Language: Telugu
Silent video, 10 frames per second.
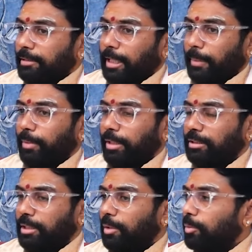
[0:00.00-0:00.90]
గర్భిణీ
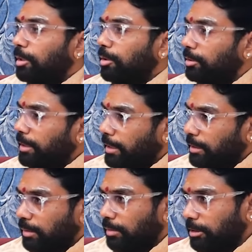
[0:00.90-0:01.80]
స్త్రీలు కూడా కొన్ని
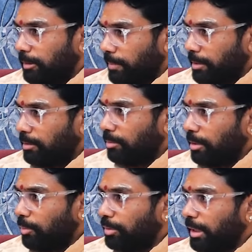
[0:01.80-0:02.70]
జాగ్రత్తగా ఉండాల్సిన పరిస్థితులు
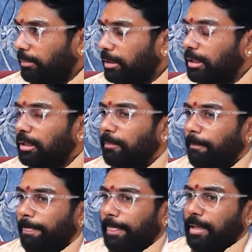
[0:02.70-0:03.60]
కూడా అనమాట
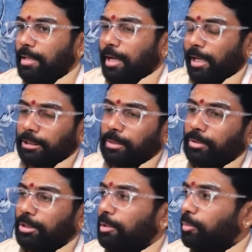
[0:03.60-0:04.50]
అష్టమ
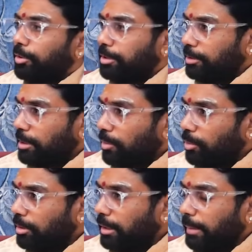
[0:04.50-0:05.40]
స్థానం గురు సంచారం
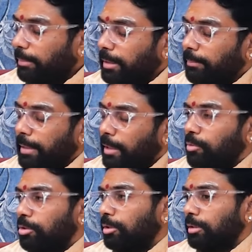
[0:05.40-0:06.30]
ఉంటుంది కాబట్టి మే
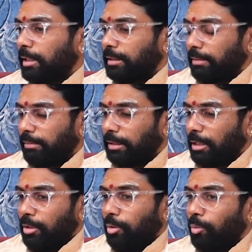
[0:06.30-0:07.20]
ఒకటో తరగతి తర్వాత
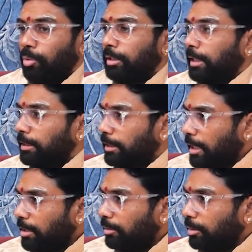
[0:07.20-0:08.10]
ఉన్నత
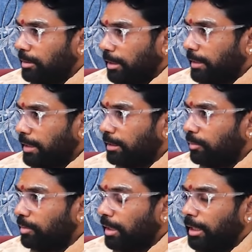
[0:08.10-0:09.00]
అధికారులతో చాలా
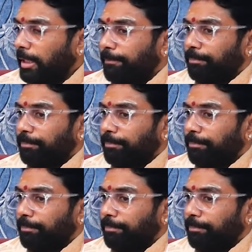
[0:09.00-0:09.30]
జాగ్రత్తగా ఉండాలి